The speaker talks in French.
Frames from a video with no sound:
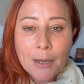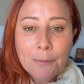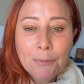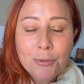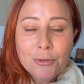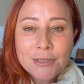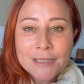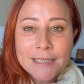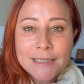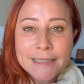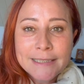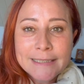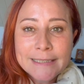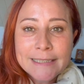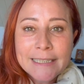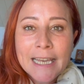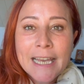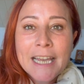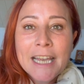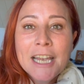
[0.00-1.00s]
petit
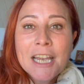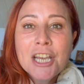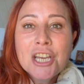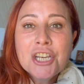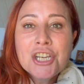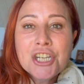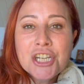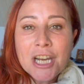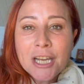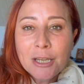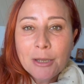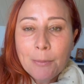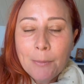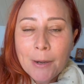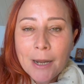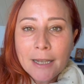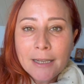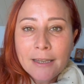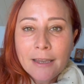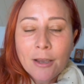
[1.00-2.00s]
disque chaque
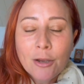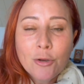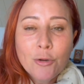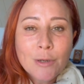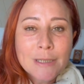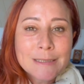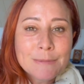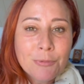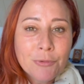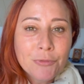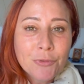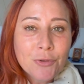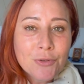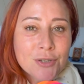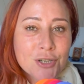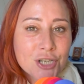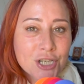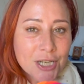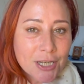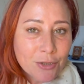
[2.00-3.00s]
plaque correspondant
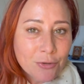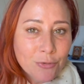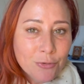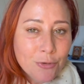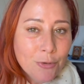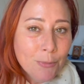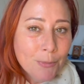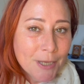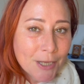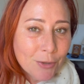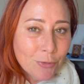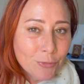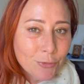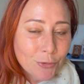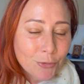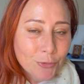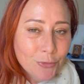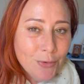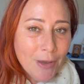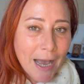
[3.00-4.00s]
chacune, bien
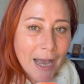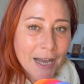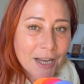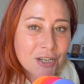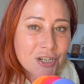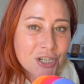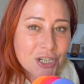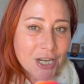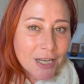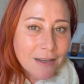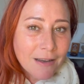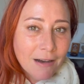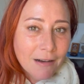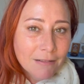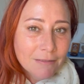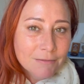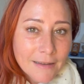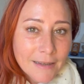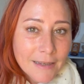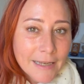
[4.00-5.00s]
entendu, à un chakra.
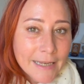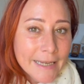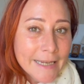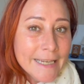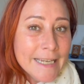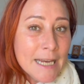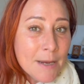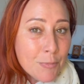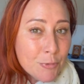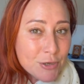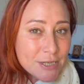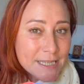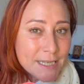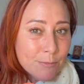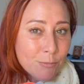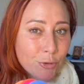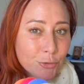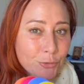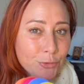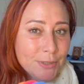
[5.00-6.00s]
Il est
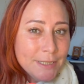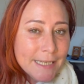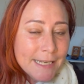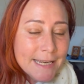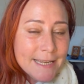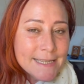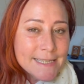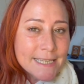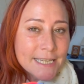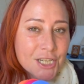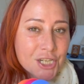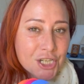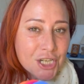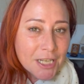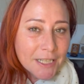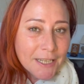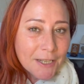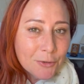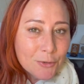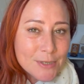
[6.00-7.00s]
possible d'utiliser
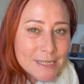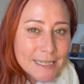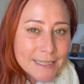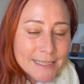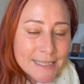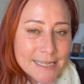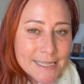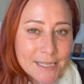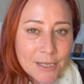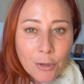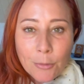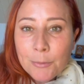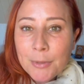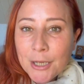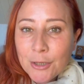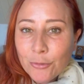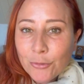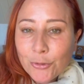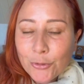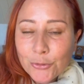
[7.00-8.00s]
chacun de ces disques,
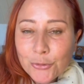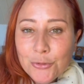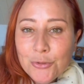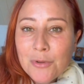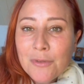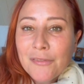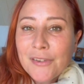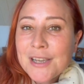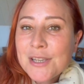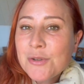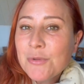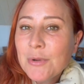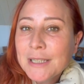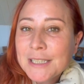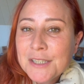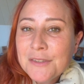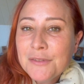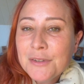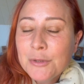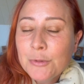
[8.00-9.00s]
bien entendu d'une façon
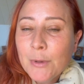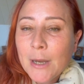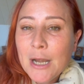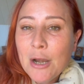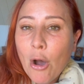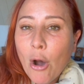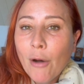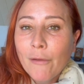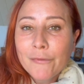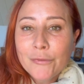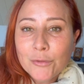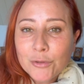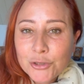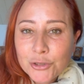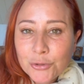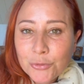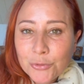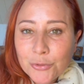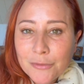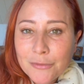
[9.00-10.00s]
individuelle, en
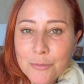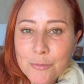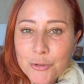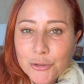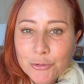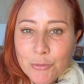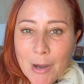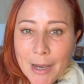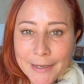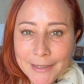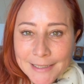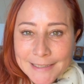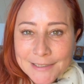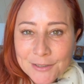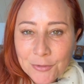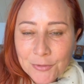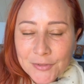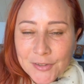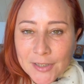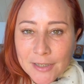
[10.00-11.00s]
fonction de vos besoins à un
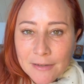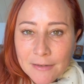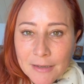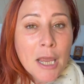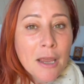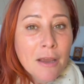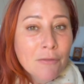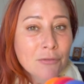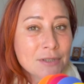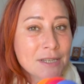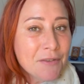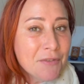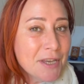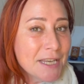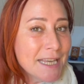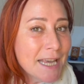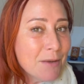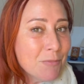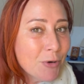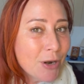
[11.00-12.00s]
instant T. Vous avez
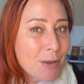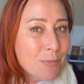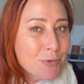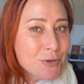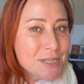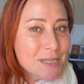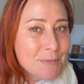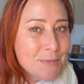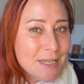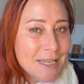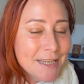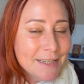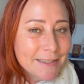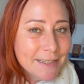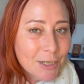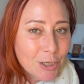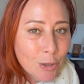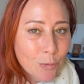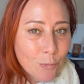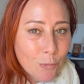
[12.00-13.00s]
également la
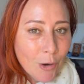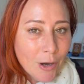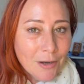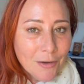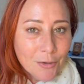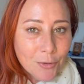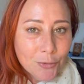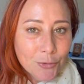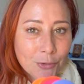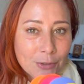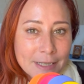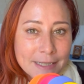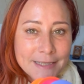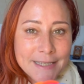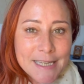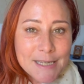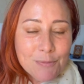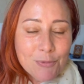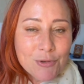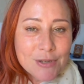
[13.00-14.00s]
possibilité, comme moi, de les
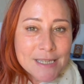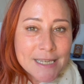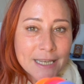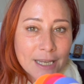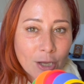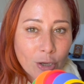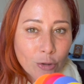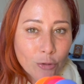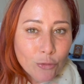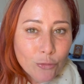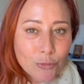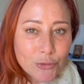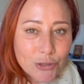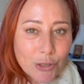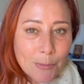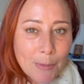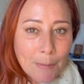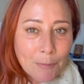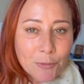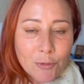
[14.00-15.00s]
disposer tous en
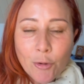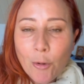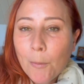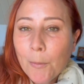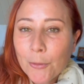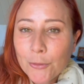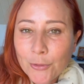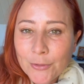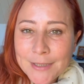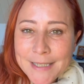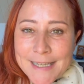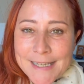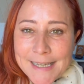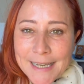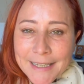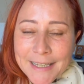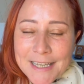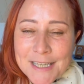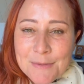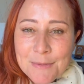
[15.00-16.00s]
même temps pendant 10 à
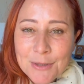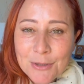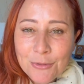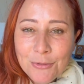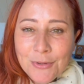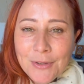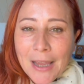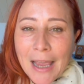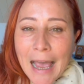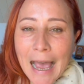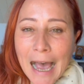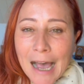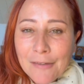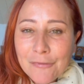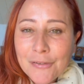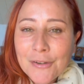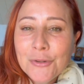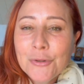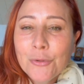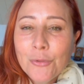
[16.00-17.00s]
15 minutes
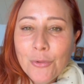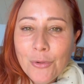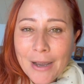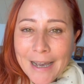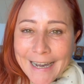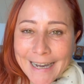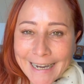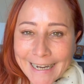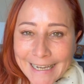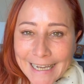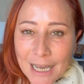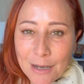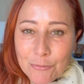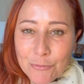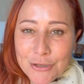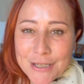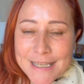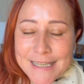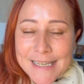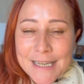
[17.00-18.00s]
afin de
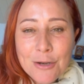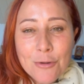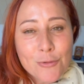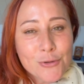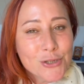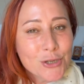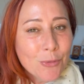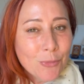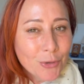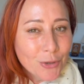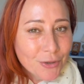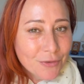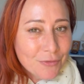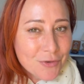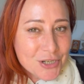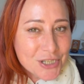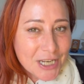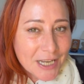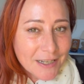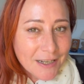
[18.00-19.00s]
réharmoniser l'ensemble de vos
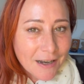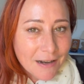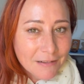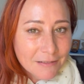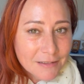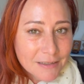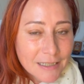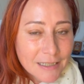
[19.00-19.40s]
chakras.